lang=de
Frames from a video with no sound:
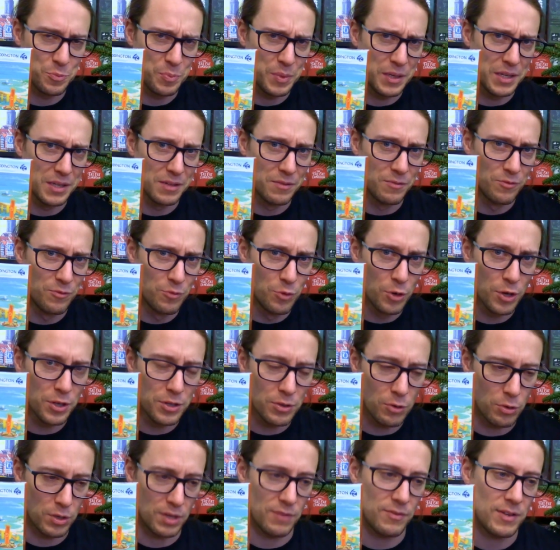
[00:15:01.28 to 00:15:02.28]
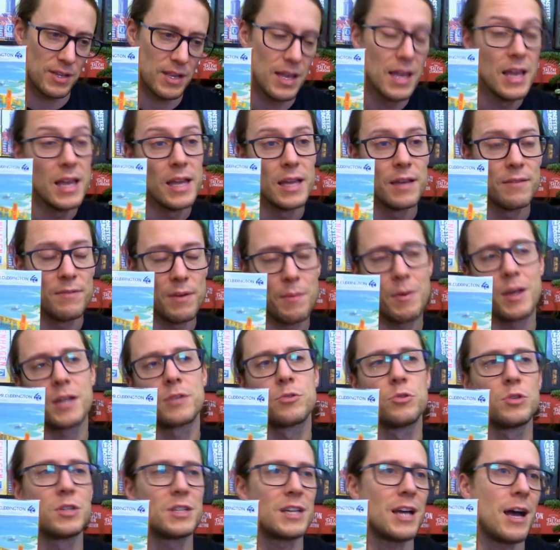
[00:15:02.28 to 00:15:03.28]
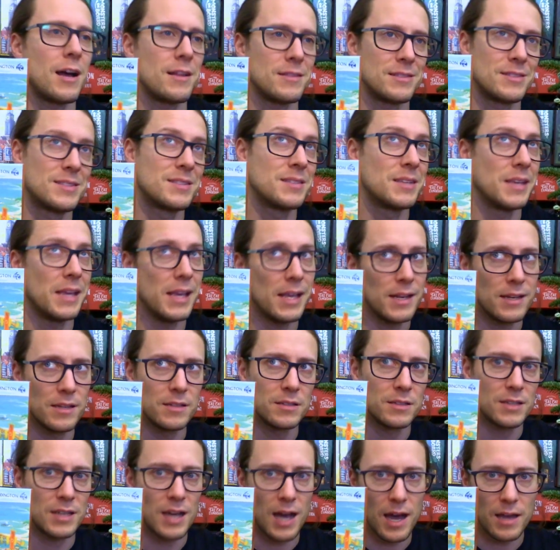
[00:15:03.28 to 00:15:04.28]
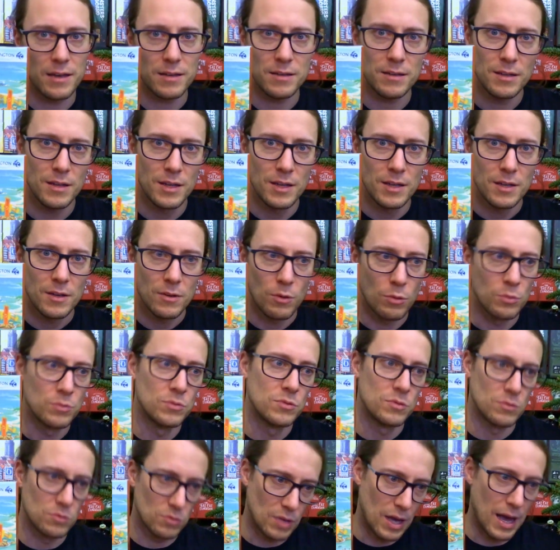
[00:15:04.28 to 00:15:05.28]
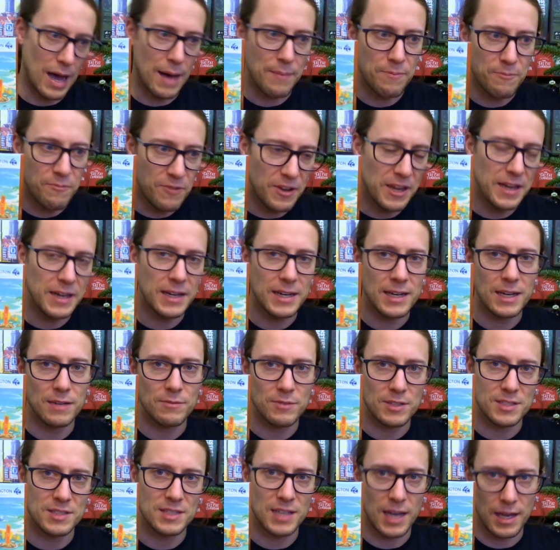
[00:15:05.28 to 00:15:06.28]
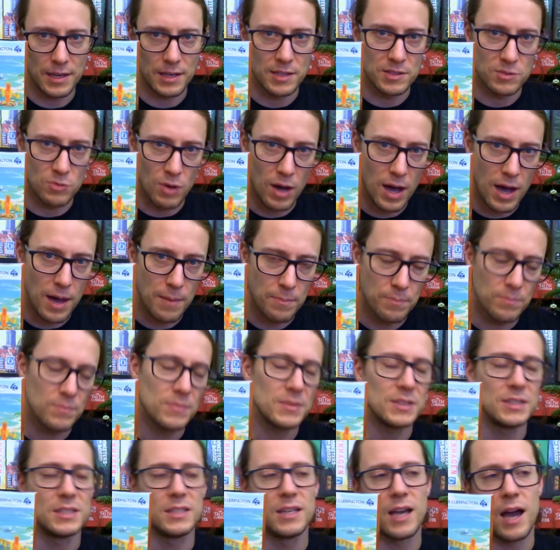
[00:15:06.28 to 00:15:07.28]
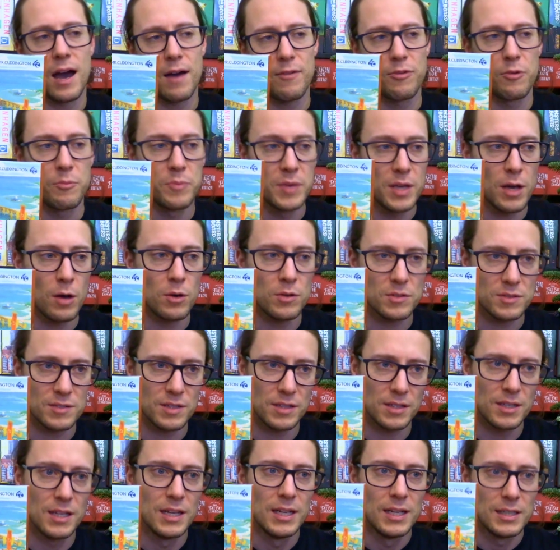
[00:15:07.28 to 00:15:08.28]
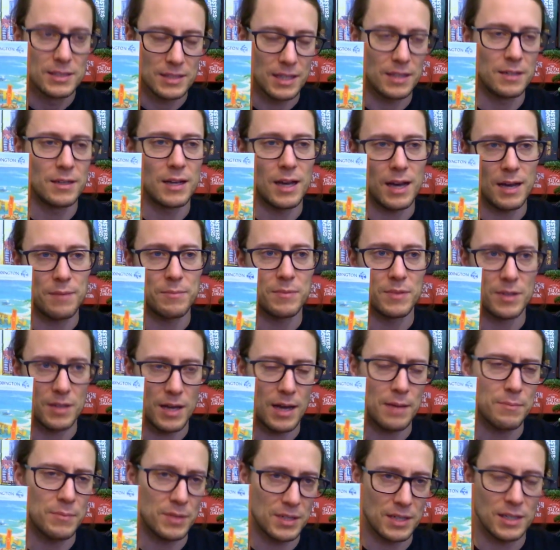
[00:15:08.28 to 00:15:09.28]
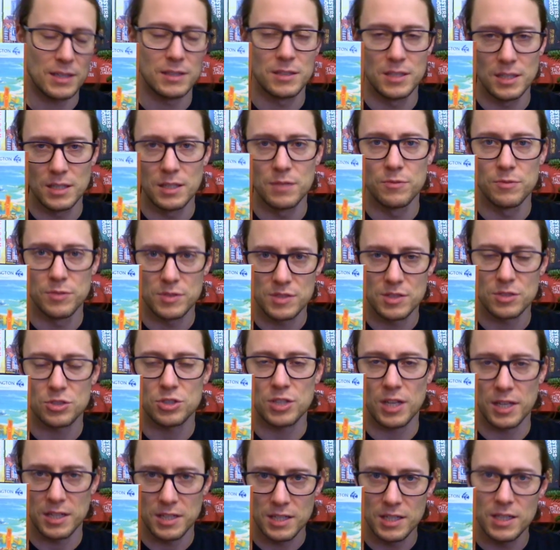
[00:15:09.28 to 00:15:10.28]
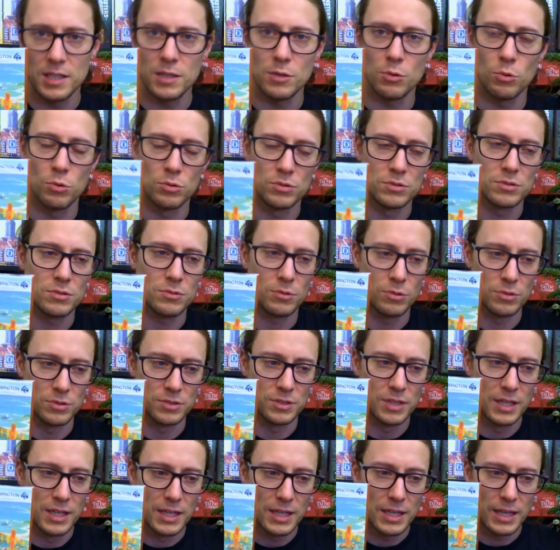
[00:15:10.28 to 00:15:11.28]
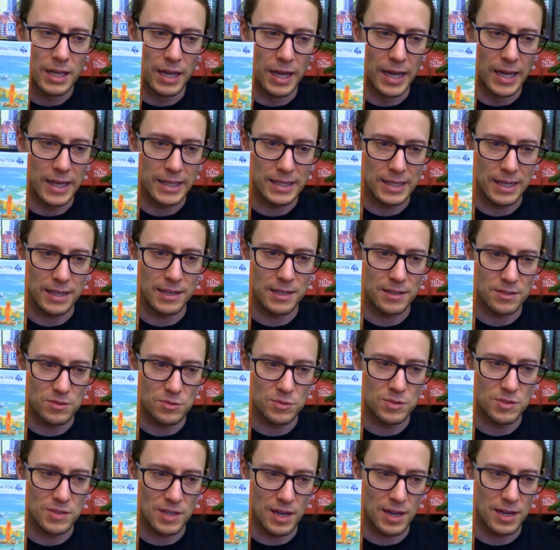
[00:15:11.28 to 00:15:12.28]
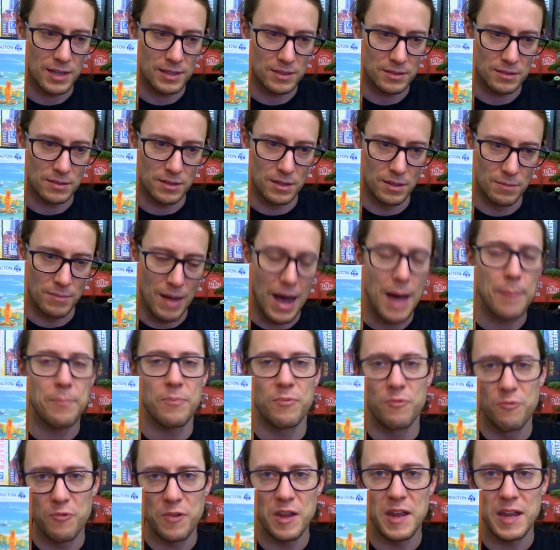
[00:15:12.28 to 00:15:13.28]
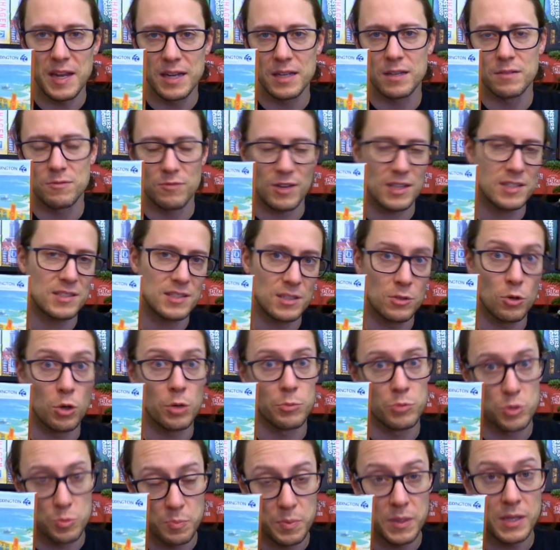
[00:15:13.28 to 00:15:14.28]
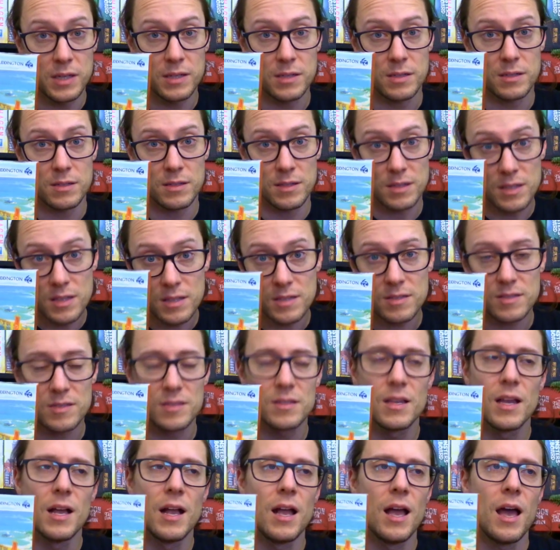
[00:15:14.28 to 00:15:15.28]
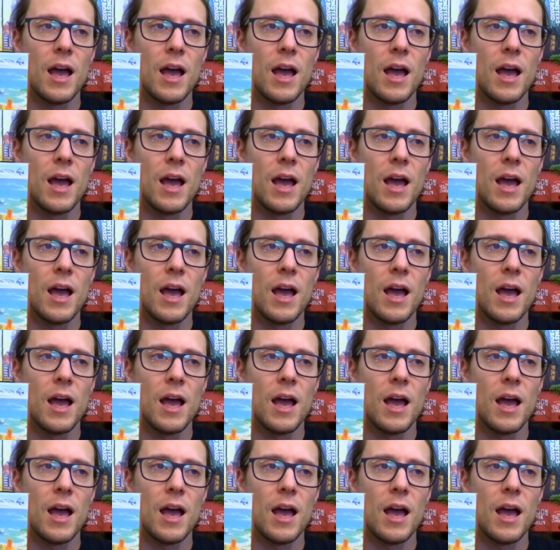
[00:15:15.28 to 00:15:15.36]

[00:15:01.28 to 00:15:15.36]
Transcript: spielen würde oder was. Wenn man natürlich Karten zählen kann und äh, abwägen kann, was die anderen so haben, ja, von mir aus, dann, dann hat, hat man da die gewisse Strategie und, und äh, kann dann sozusagen äh, abwägen, was denn noch im Spiel ist.